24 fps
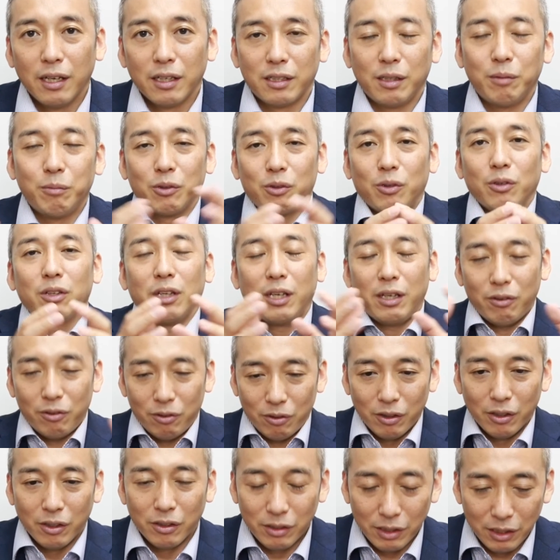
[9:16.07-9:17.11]
でもこれ
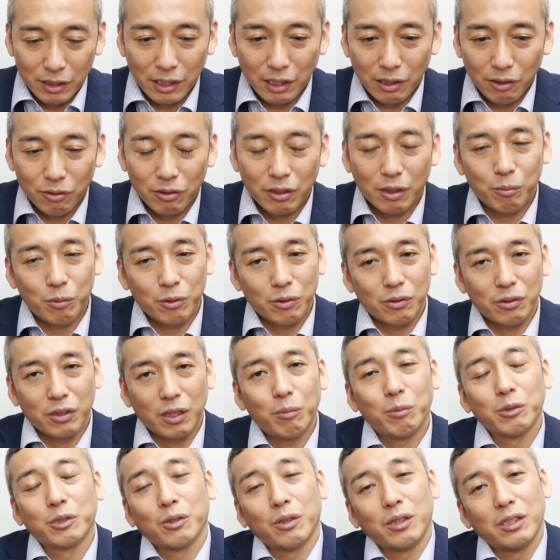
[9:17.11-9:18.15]
を似たようなもの
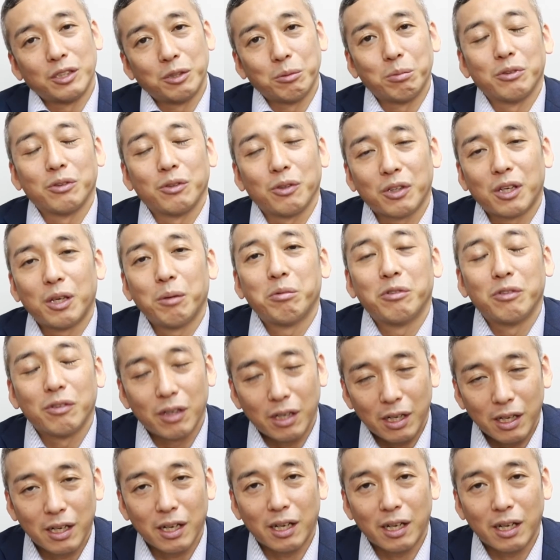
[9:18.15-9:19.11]
でもそれ自分の気分が